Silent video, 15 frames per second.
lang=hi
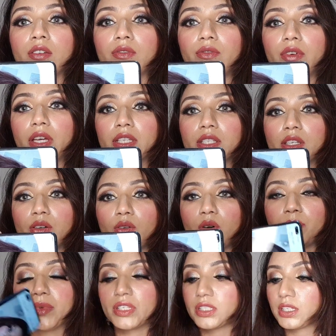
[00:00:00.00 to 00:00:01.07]
वैसे रॉ
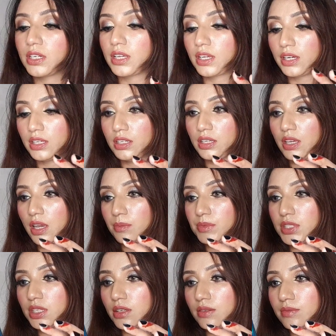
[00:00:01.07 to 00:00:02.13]
पिक्चर है अलकैम
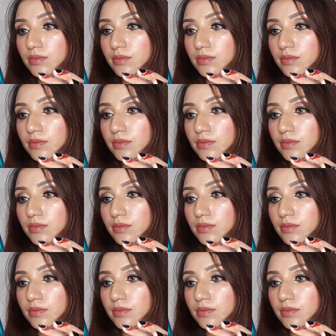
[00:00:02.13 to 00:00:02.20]
से